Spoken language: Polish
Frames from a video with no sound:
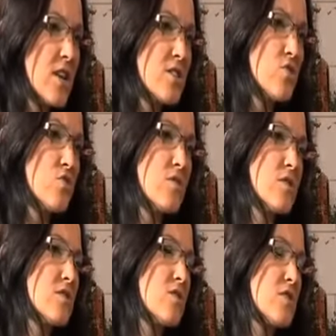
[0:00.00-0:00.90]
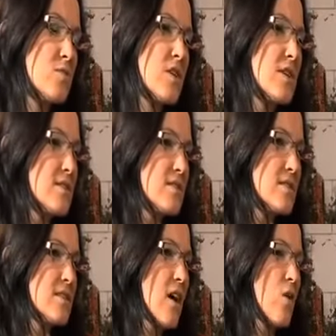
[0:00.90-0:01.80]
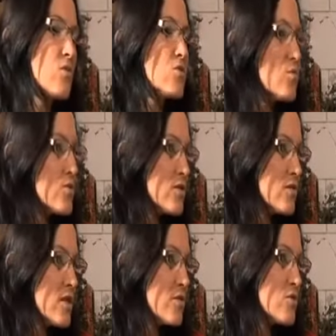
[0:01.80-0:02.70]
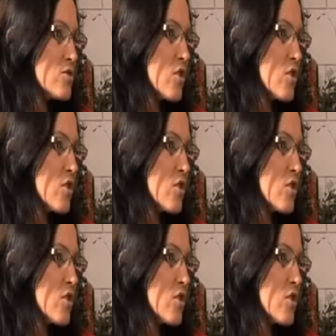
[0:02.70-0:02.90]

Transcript: lat człowiek się zmaga ze zgagą, no to później wydaje mi się,